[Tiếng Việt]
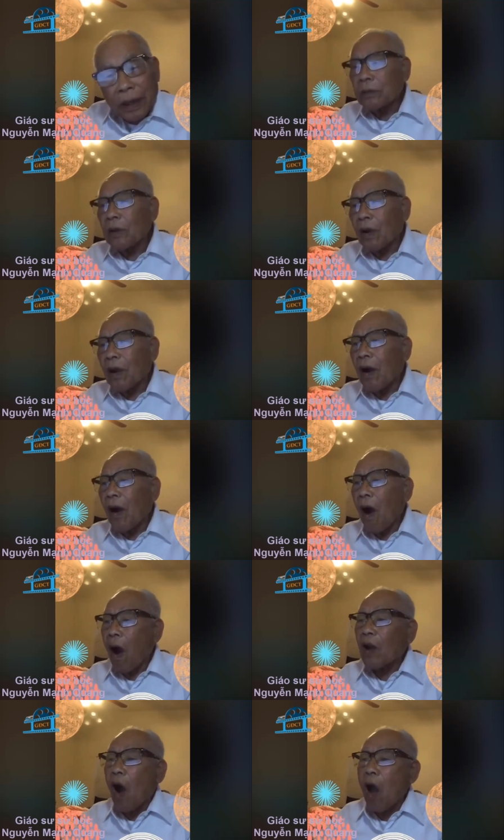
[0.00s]
Do đó
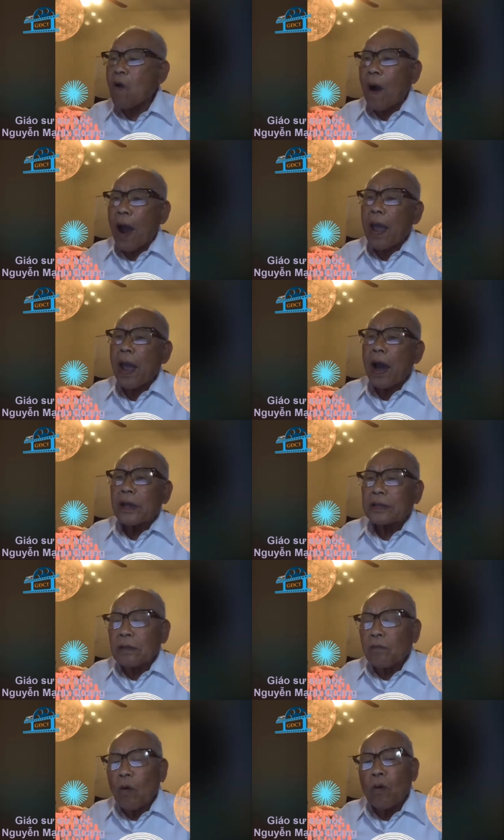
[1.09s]
họ đòi hỏi
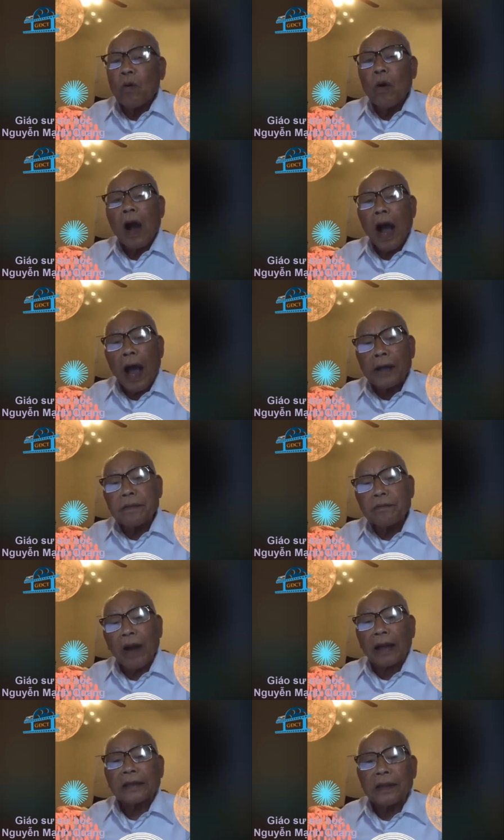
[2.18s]
chính phủ Anh
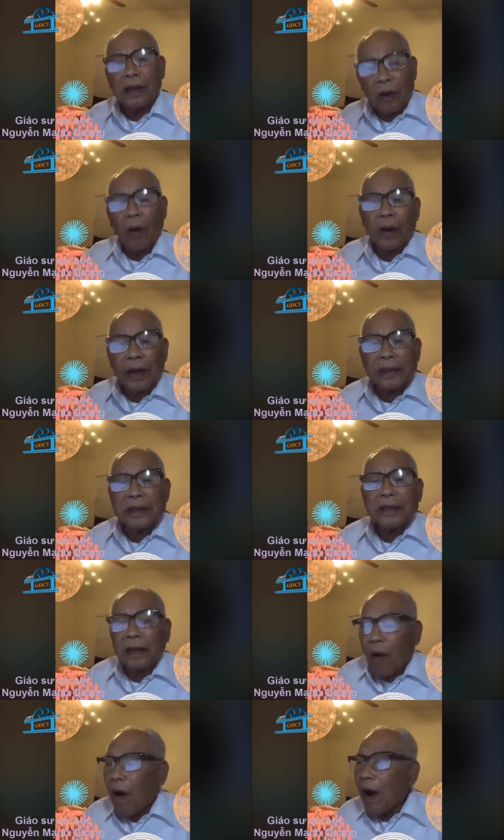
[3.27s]
phải sửa đổi cái chính
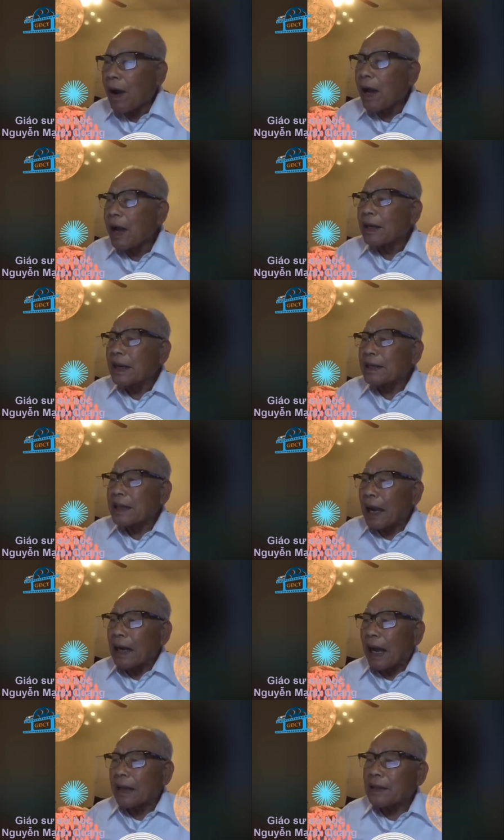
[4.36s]
sách đó. Thì trái
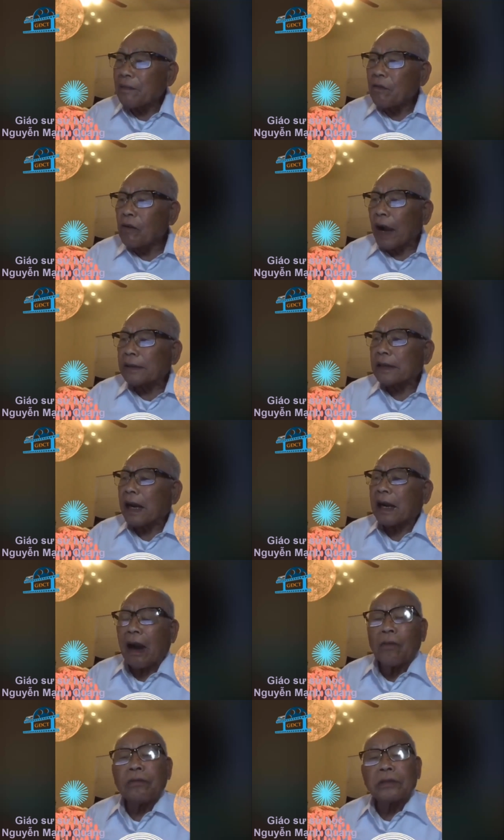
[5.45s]
lại chính phủ Anh đã
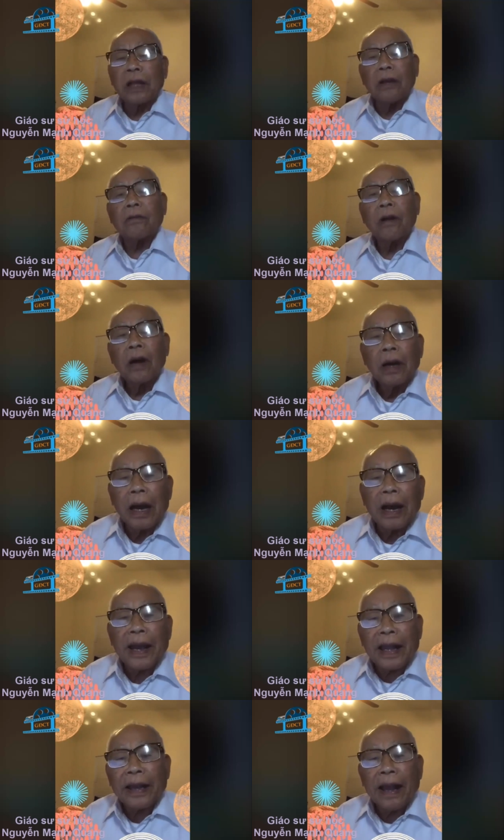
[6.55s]
không chịu uh,
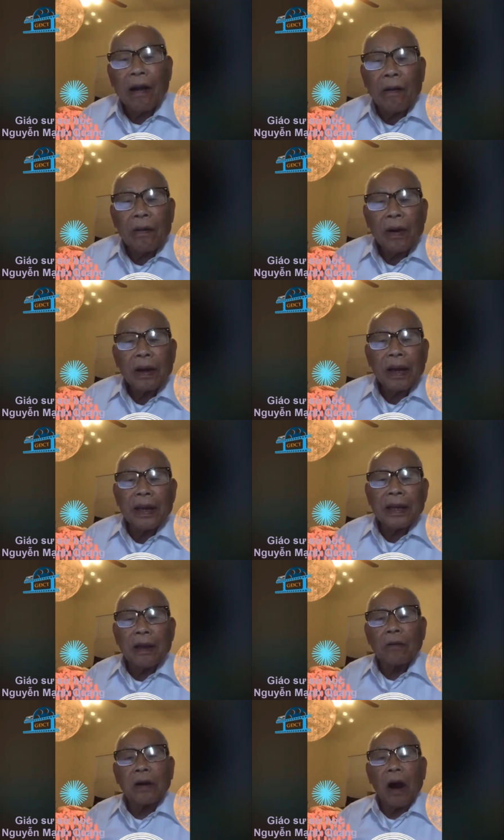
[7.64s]
nghe theo cái
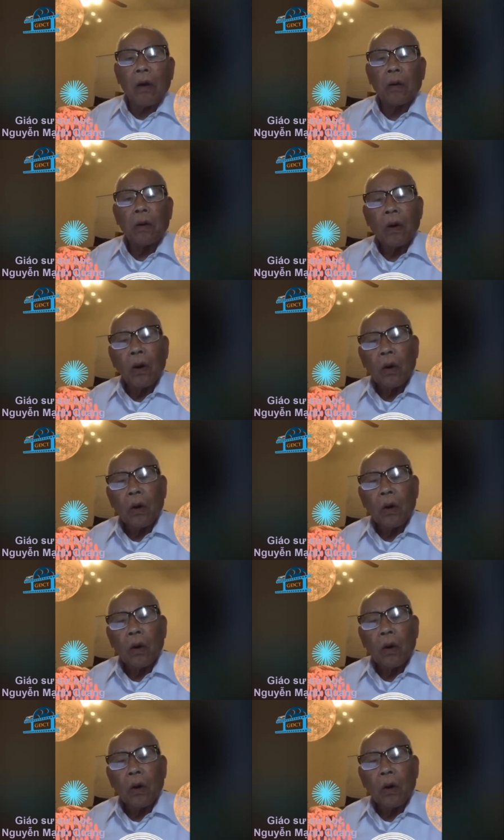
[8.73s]
yêu cầu